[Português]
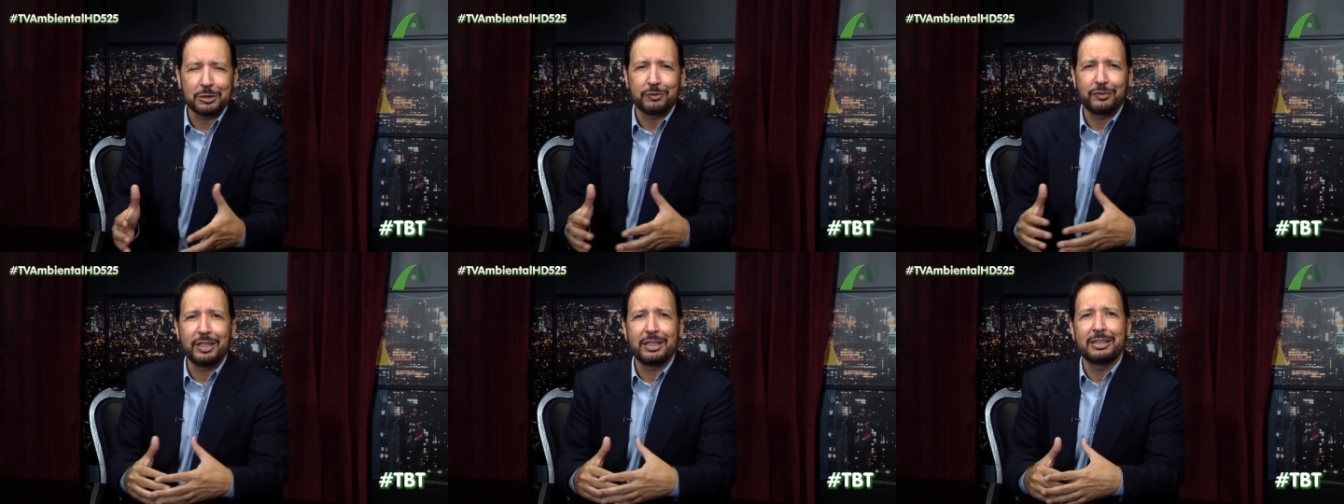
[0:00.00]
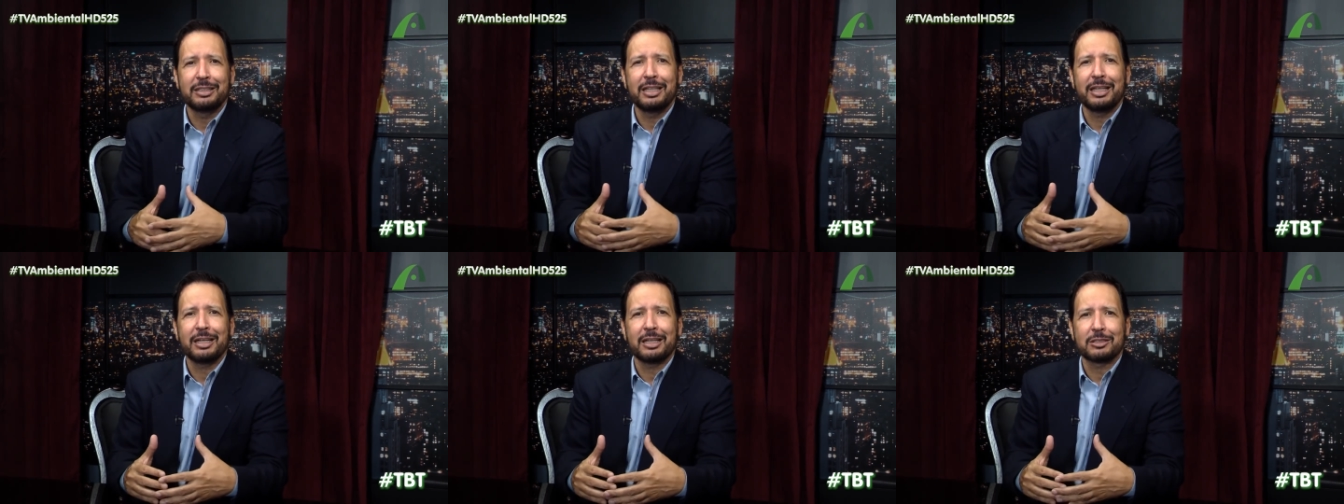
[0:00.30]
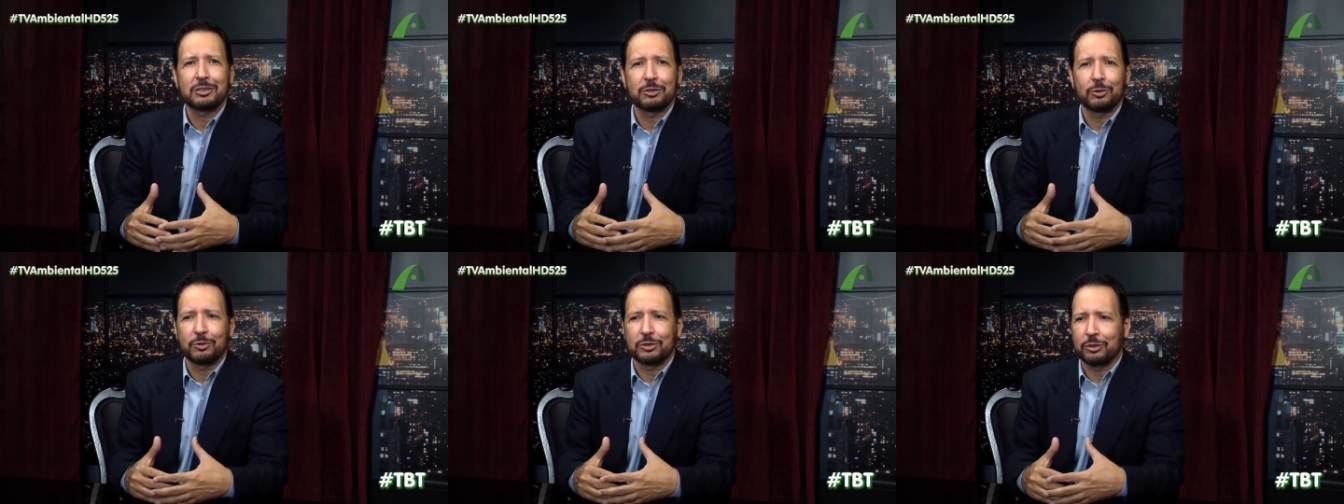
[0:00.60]
vender
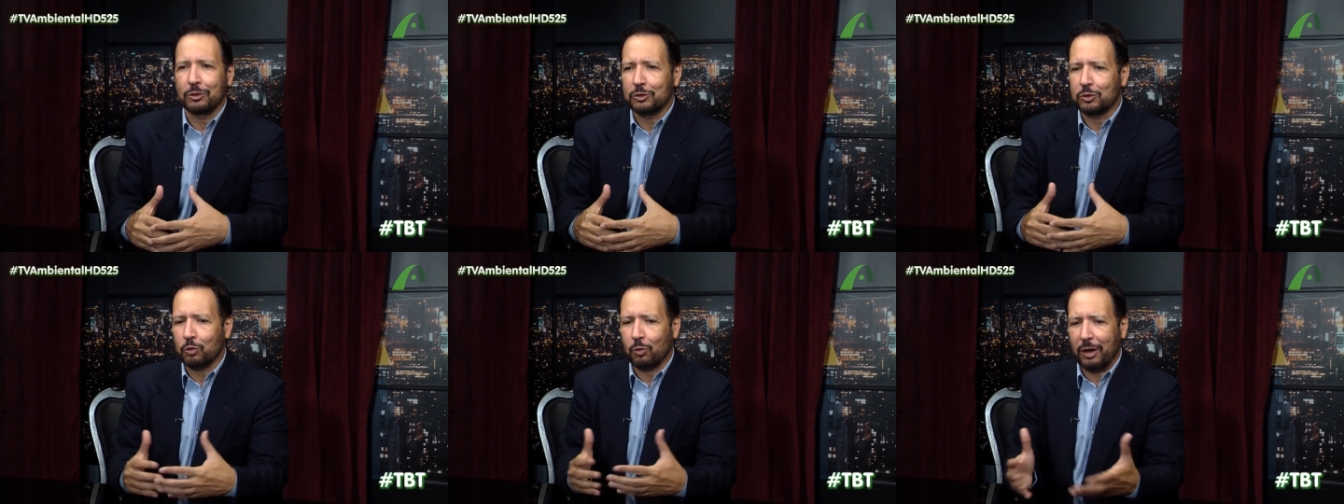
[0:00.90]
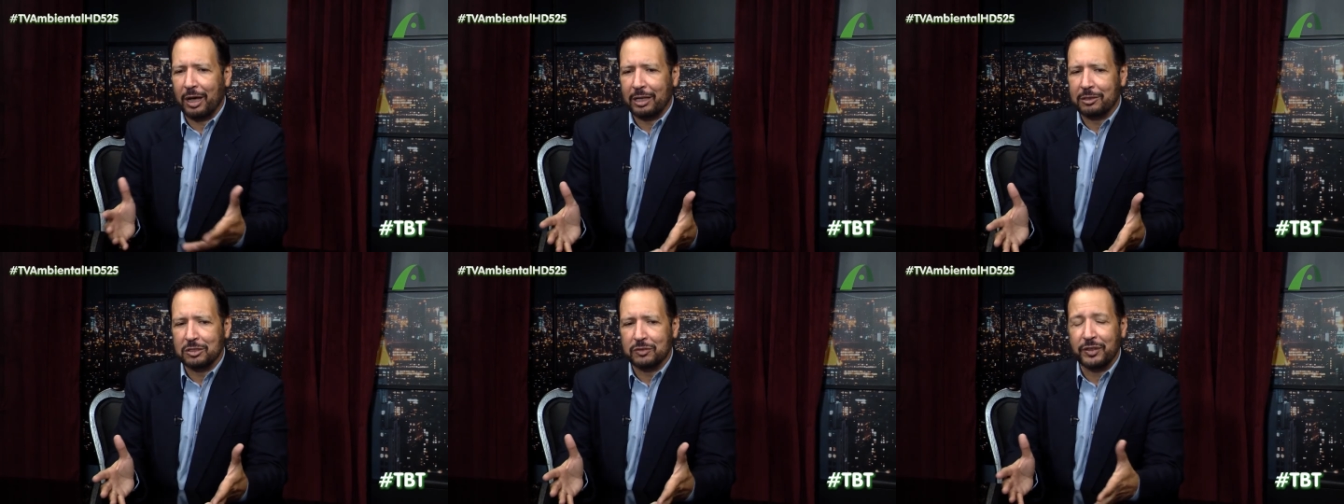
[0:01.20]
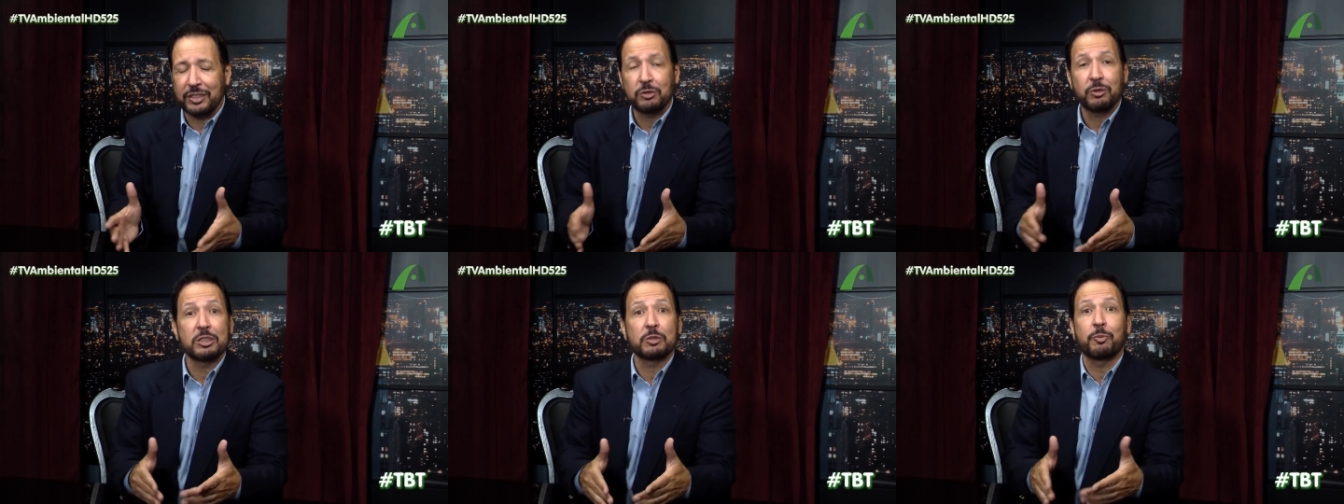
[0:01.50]
as, os seus quadros,
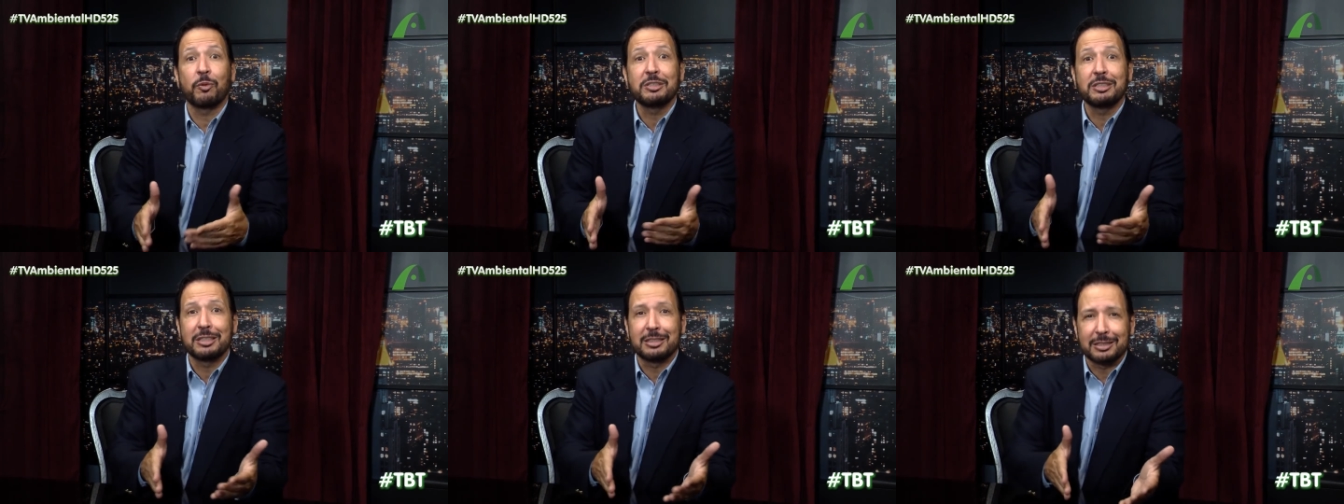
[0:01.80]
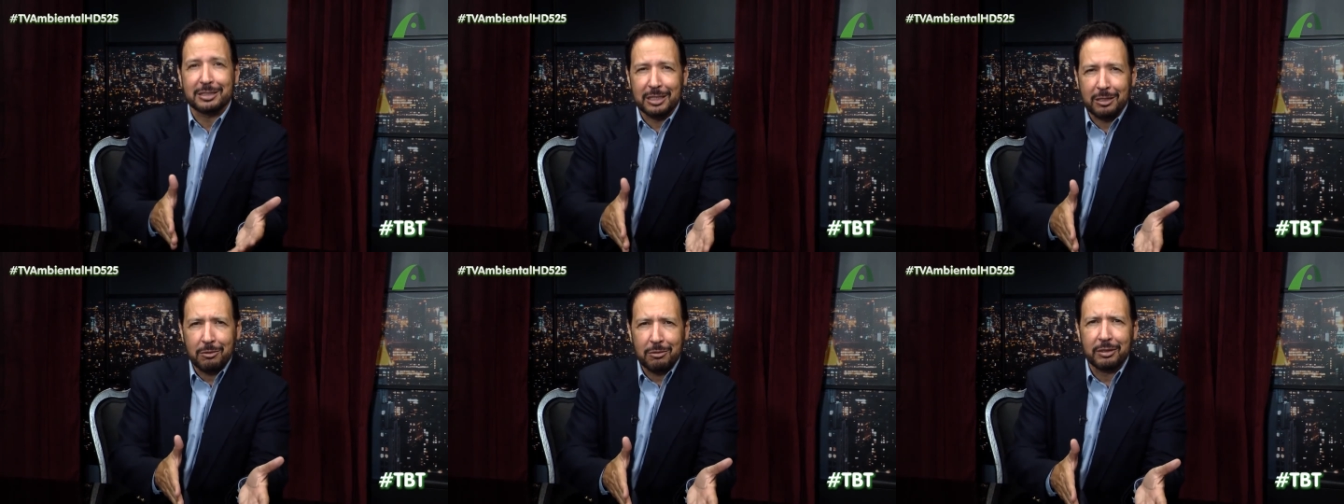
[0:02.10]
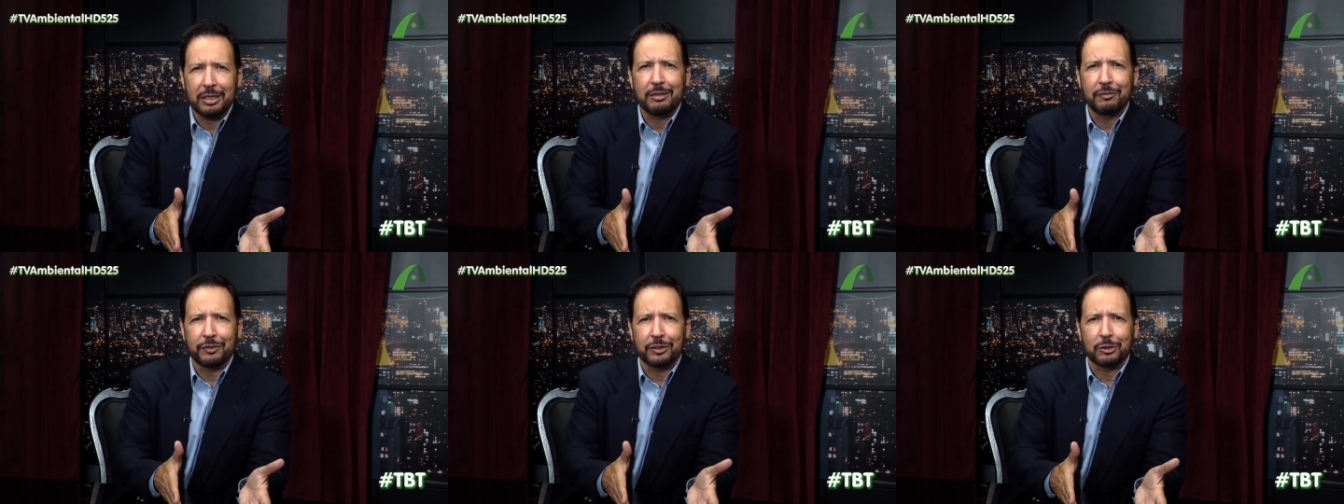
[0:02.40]
fez uma exposição
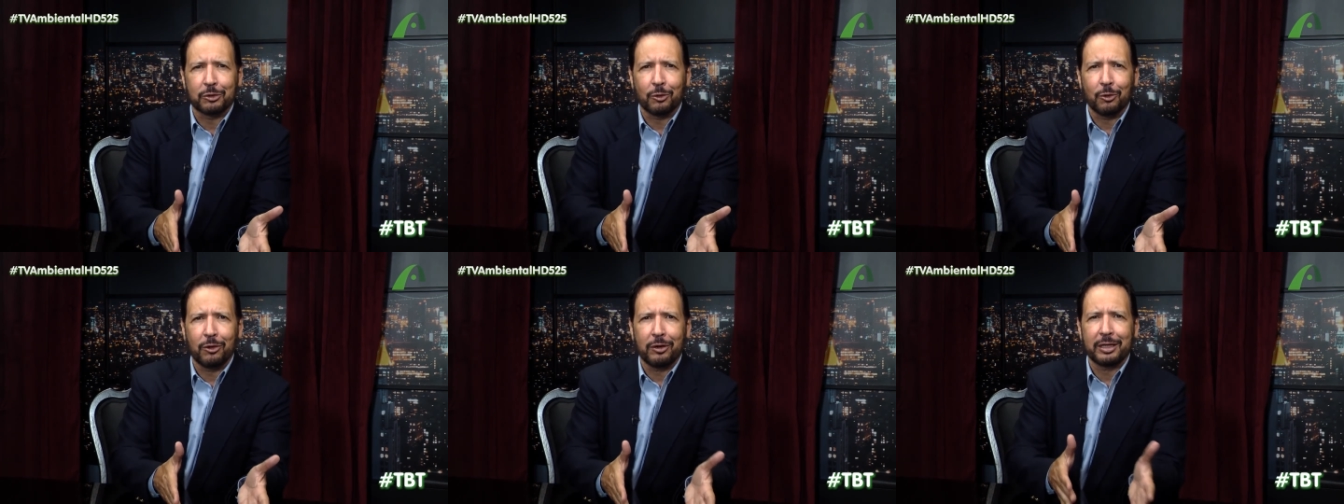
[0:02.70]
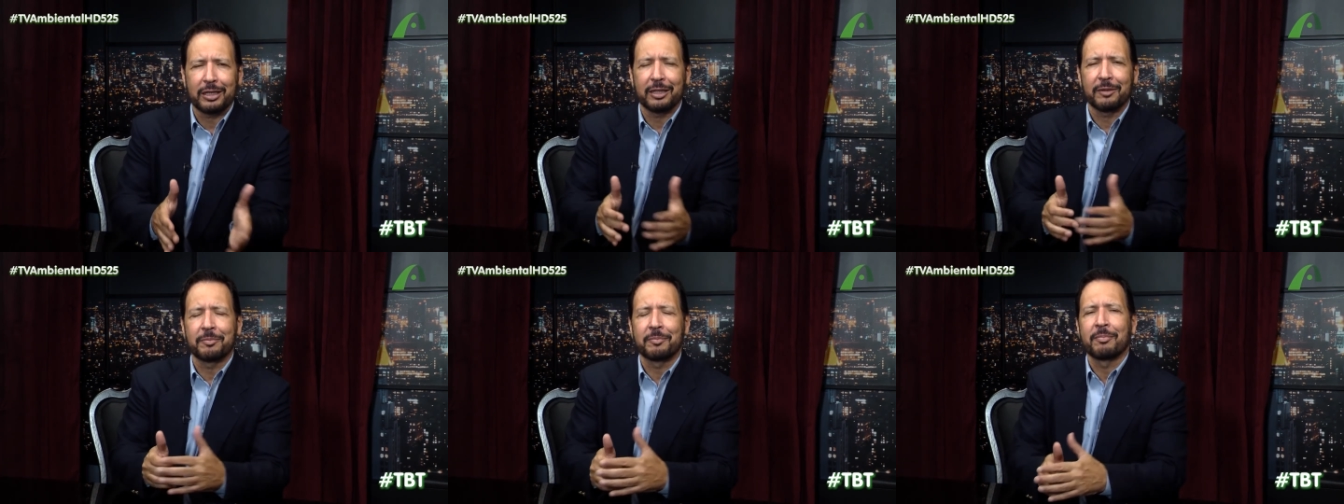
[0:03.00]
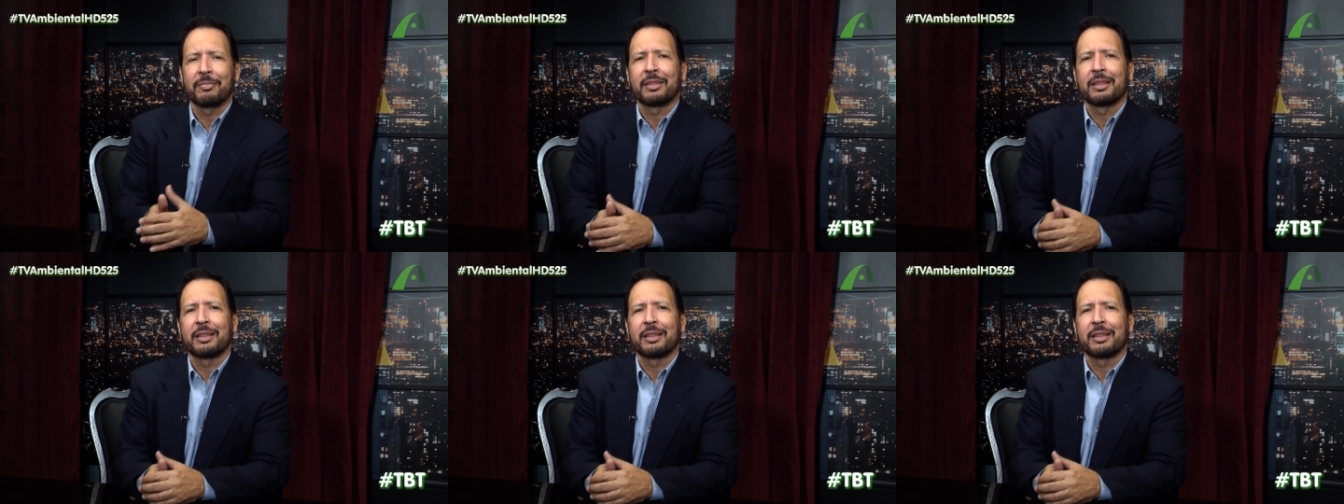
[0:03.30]
em Vitória